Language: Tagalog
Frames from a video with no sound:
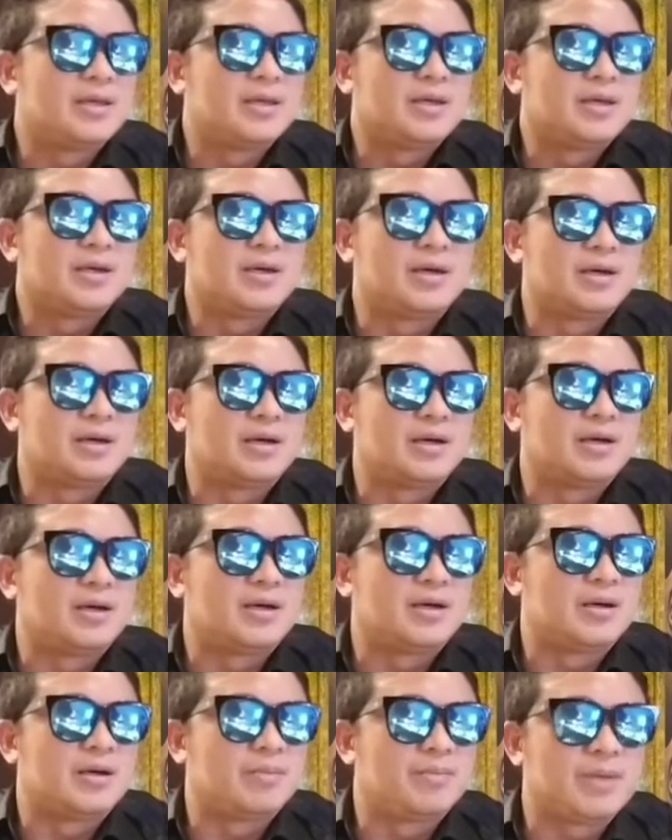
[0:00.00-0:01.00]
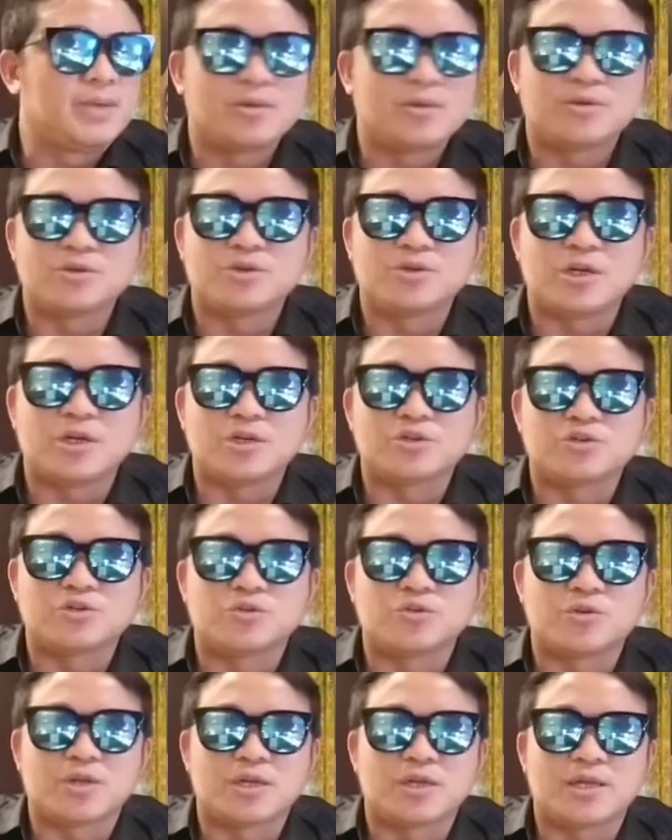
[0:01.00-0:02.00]
Uh, biro nyo yung
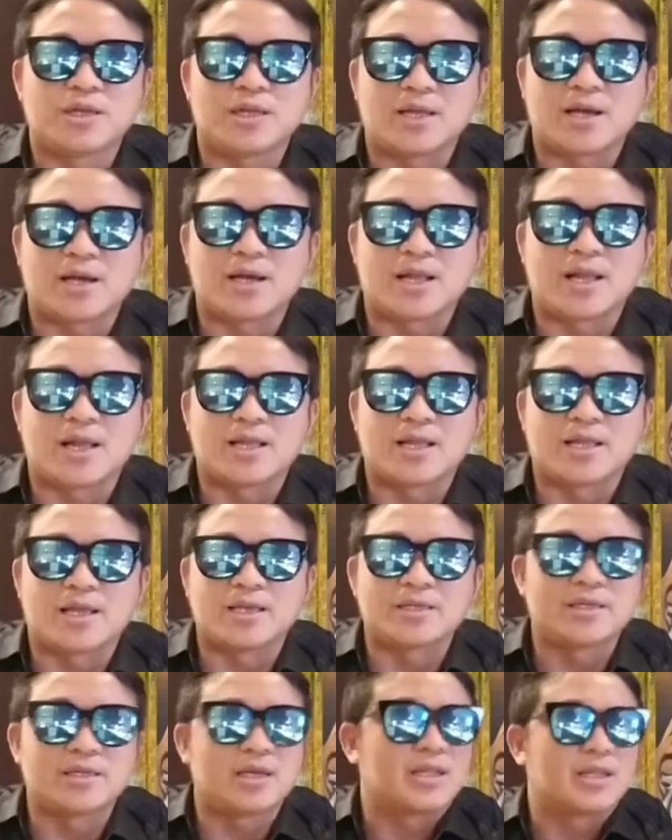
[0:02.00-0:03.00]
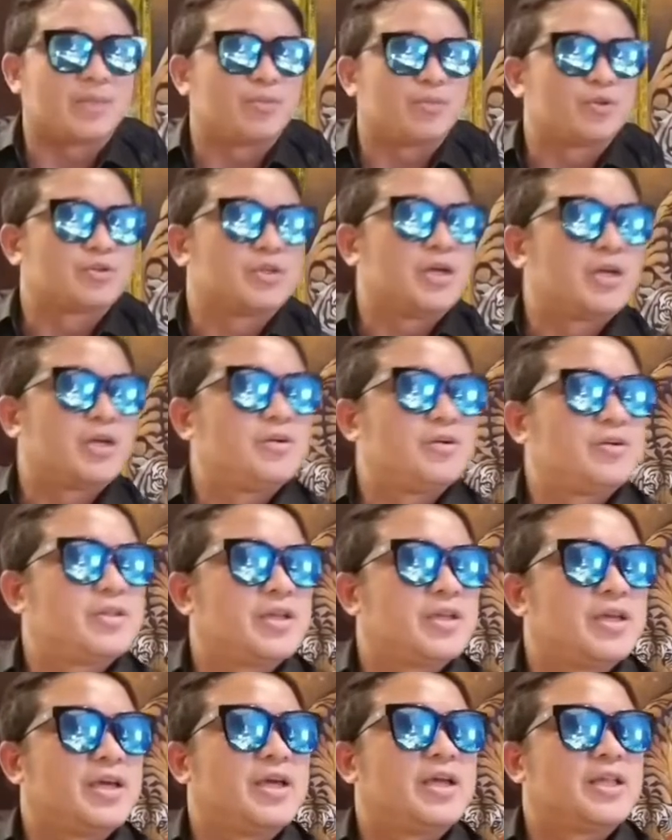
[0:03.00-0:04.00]
itsura niya, nakaratay siya. Tapos ngayon,
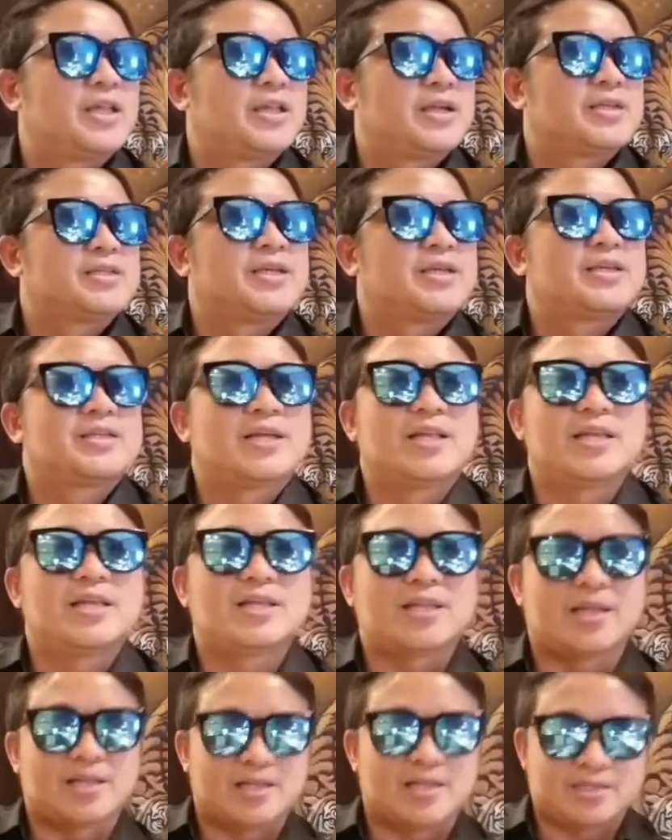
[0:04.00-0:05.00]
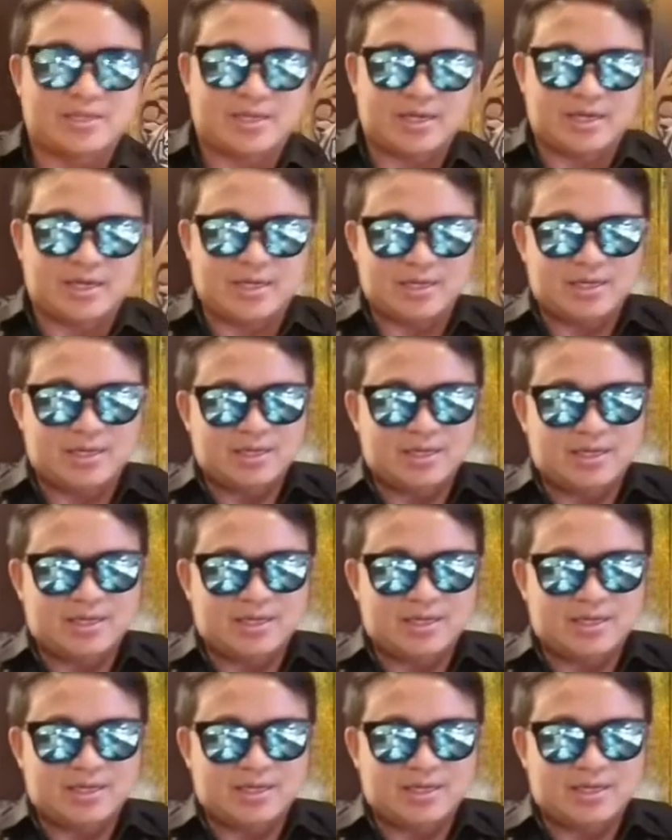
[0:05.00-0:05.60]
ayan, nagsasalita na siya.